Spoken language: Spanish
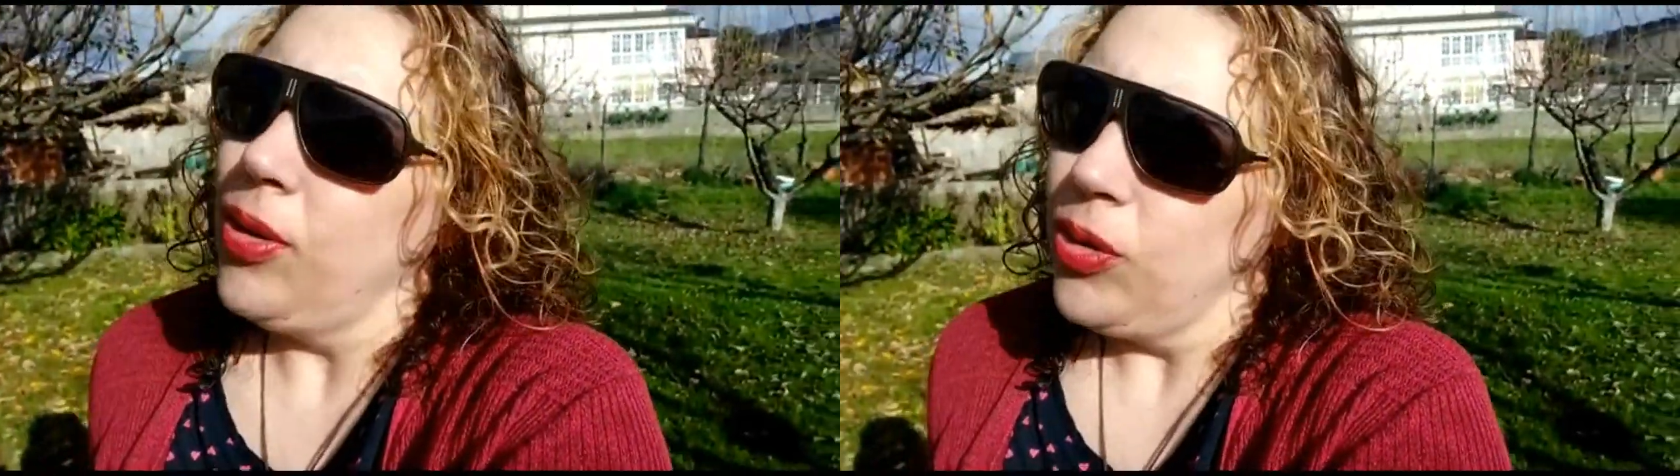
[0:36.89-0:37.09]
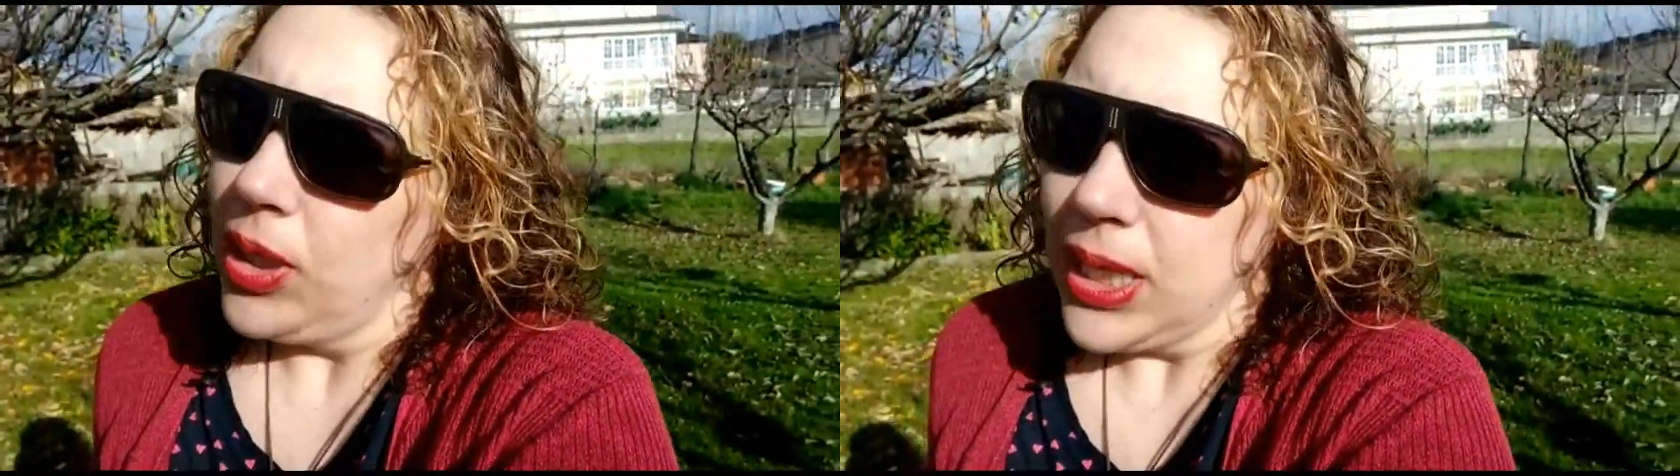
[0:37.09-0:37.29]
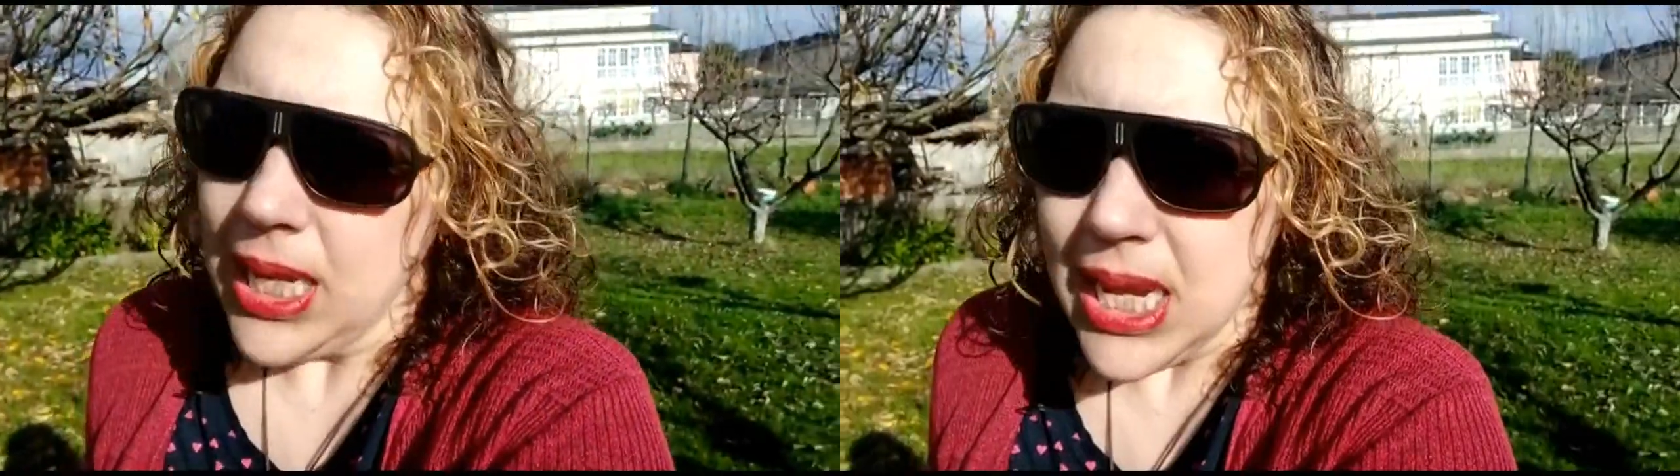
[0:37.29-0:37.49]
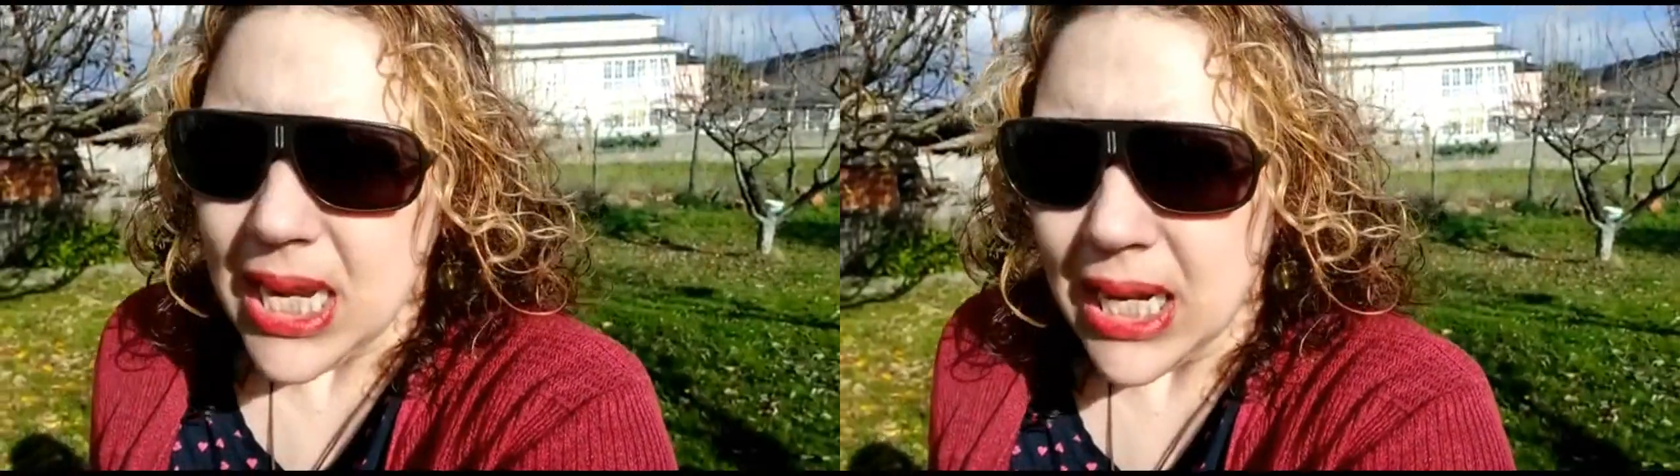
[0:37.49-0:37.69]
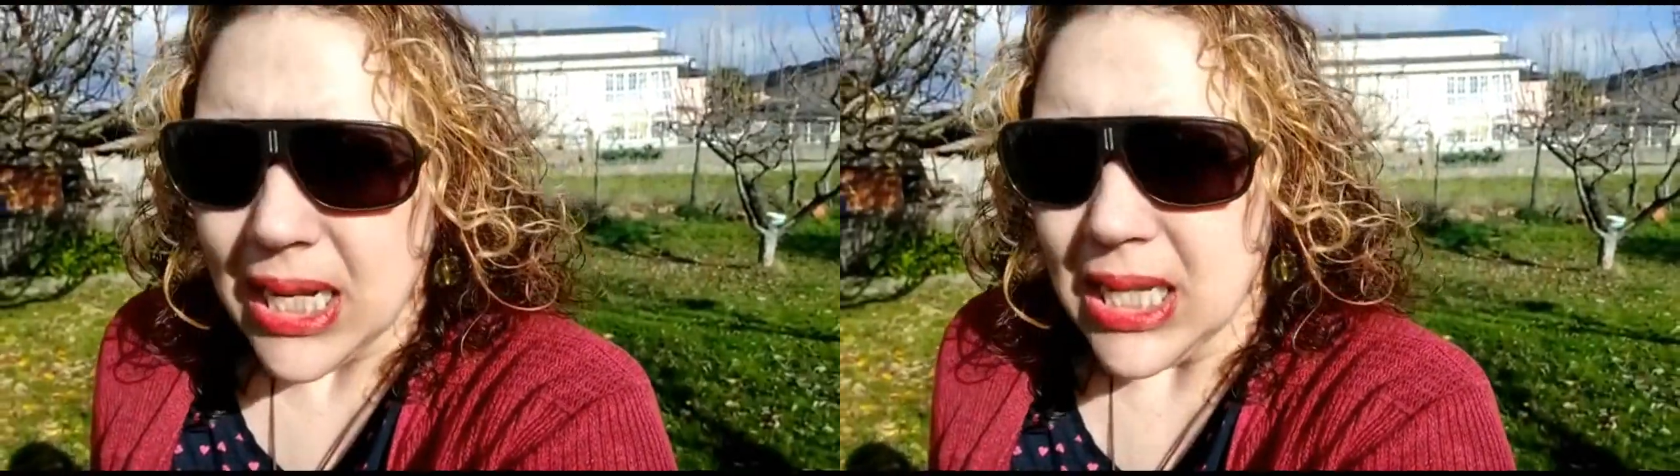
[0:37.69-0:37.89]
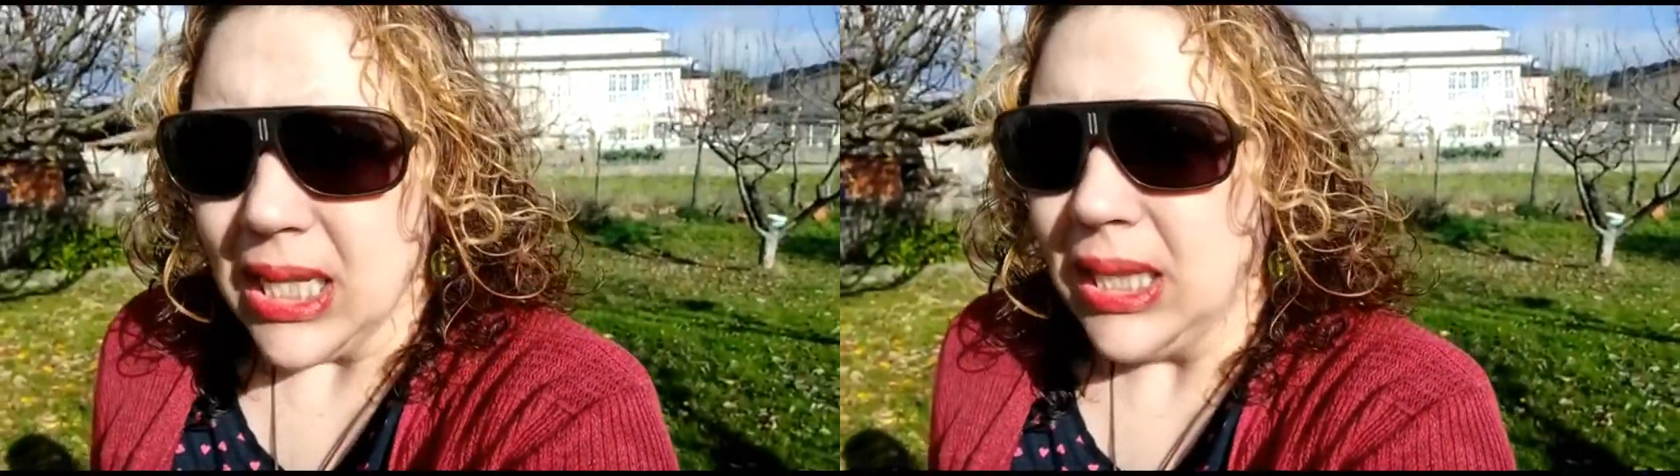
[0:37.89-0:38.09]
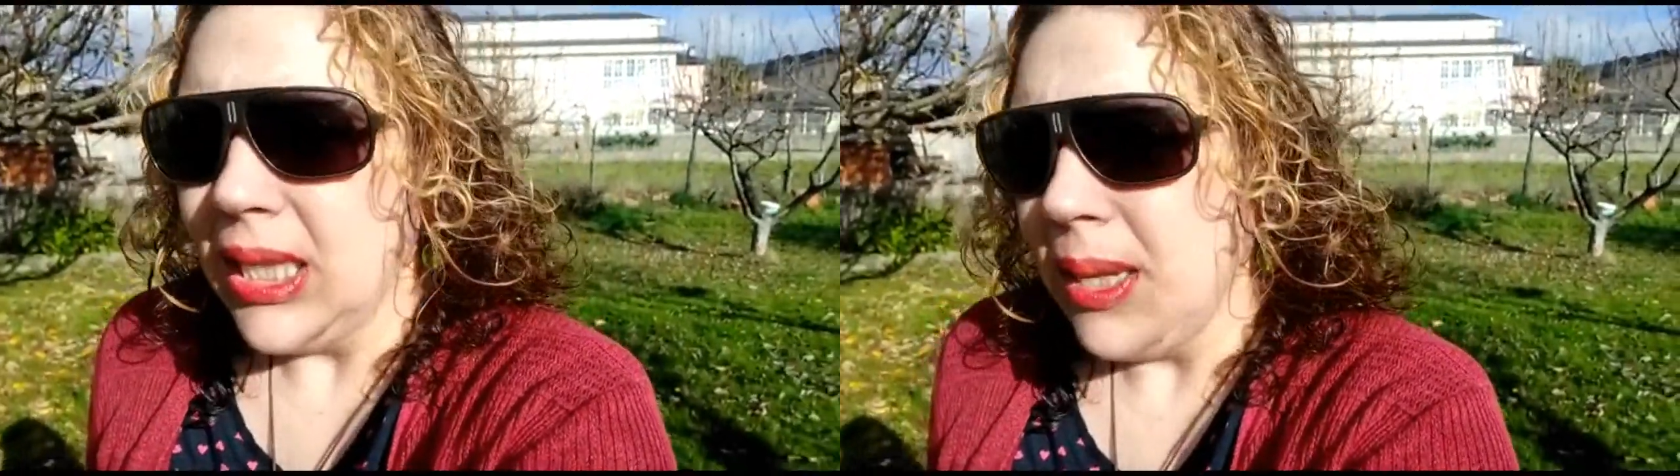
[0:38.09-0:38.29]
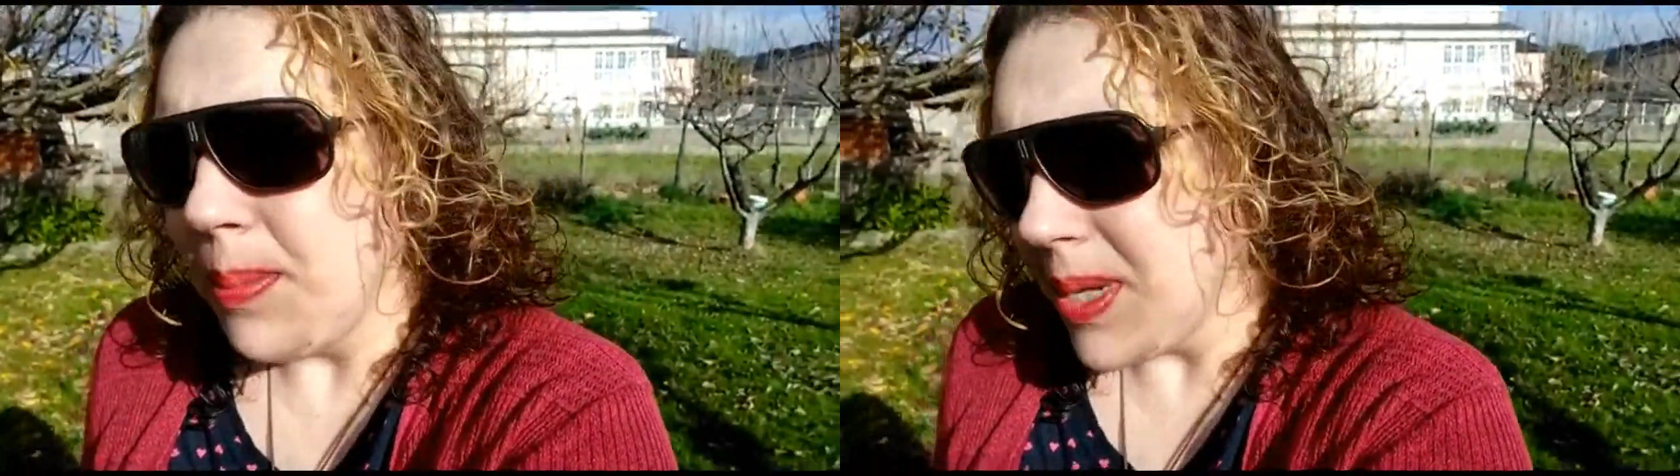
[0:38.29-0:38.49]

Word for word: donde quiera que se esté,